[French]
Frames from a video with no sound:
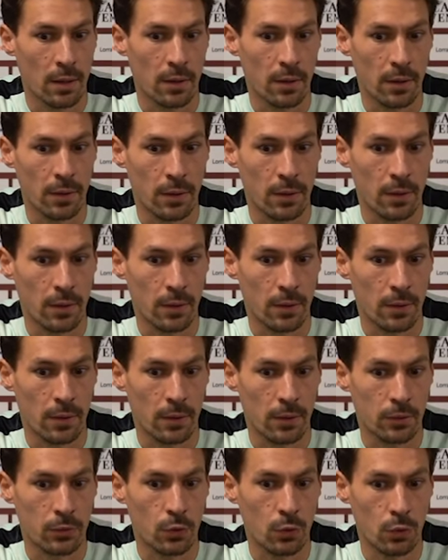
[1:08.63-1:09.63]

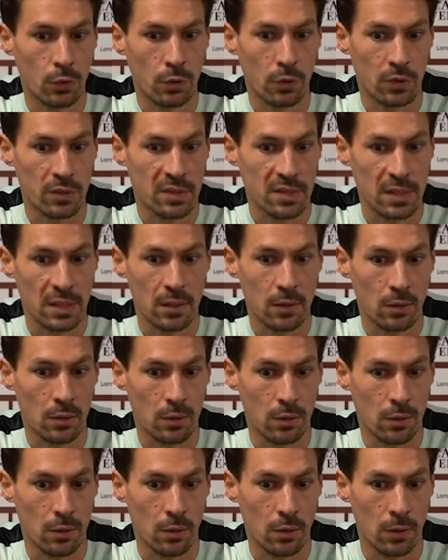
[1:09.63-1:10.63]
donc
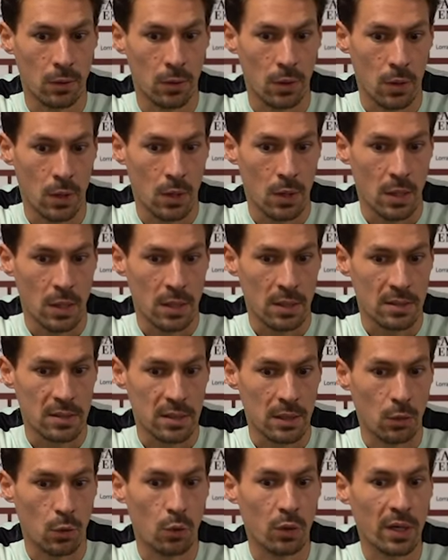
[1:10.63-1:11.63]

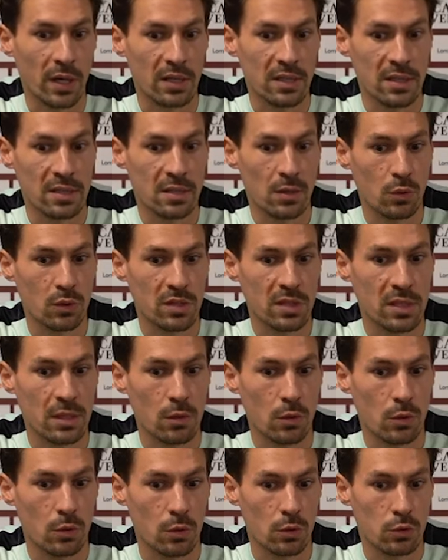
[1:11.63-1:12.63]
c'est concrétiser
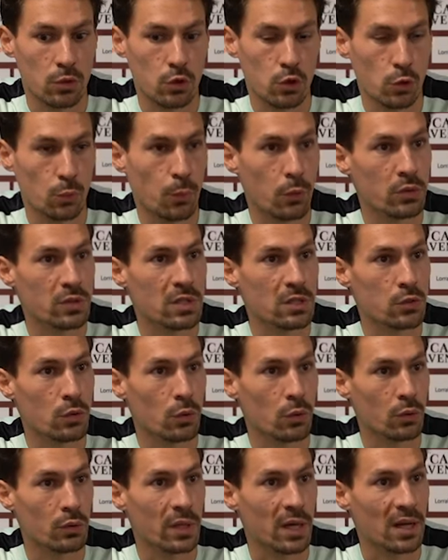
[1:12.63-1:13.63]
aussi ce jeu de
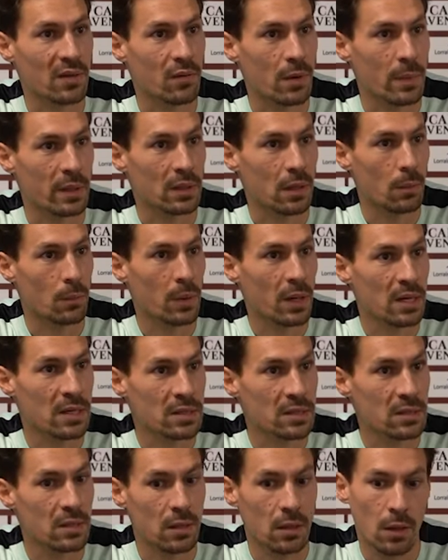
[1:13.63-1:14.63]
possession qu'on arrive à mettre en
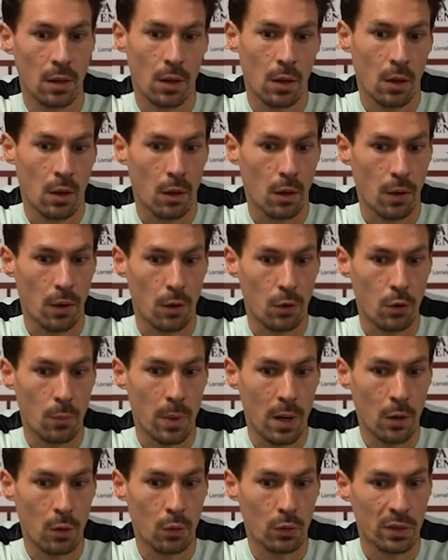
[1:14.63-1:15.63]
place. le
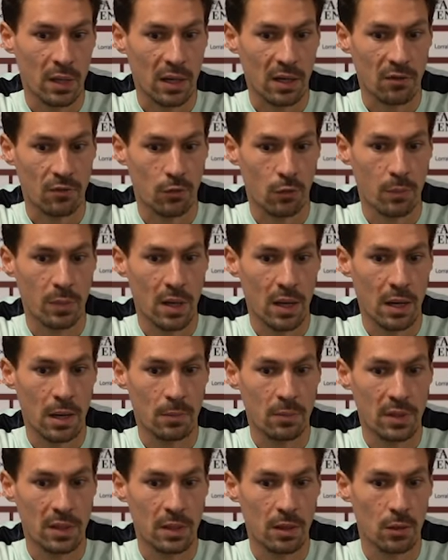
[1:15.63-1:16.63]
ballon, on arrive bien à
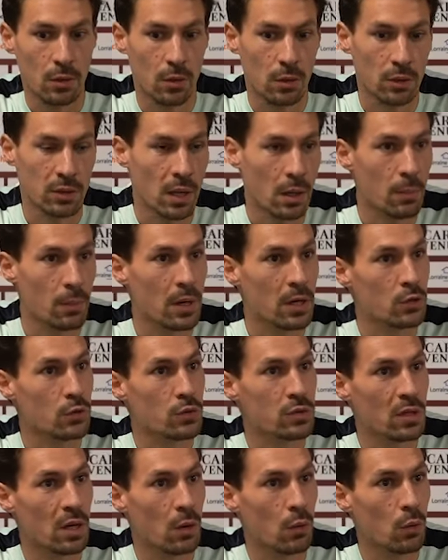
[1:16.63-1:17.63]
l'amener d'en bas
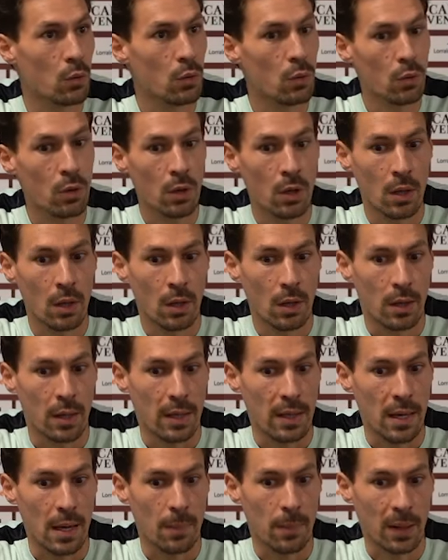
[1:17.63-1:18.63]
jusqu'en haut.
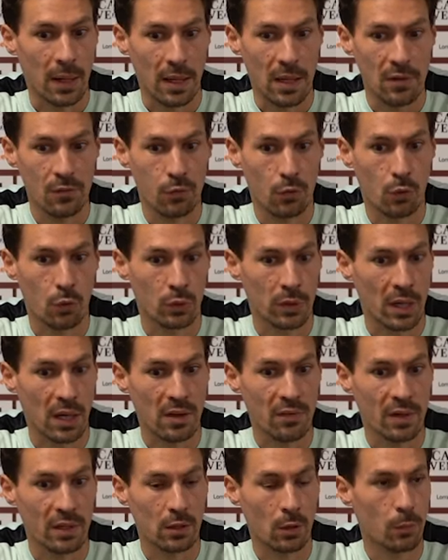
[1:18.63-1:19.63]
Et après, il faut qu'on
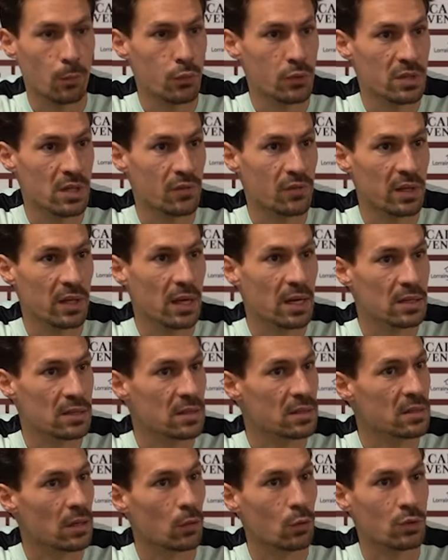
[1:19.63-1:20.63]
arrive à être plus
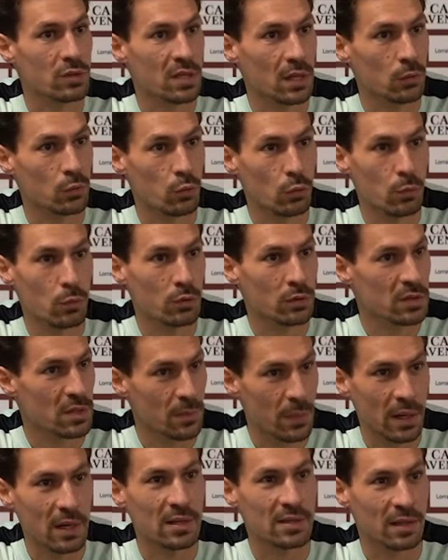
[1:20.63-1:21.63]
efficace et ça concerne tout le monde.
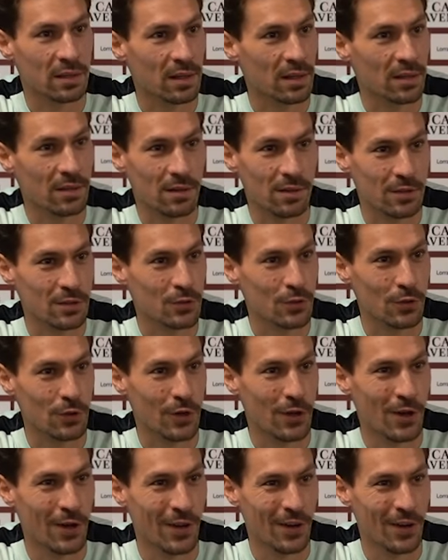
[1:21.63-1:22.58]
C'est pas que les attaquants. Hein. Je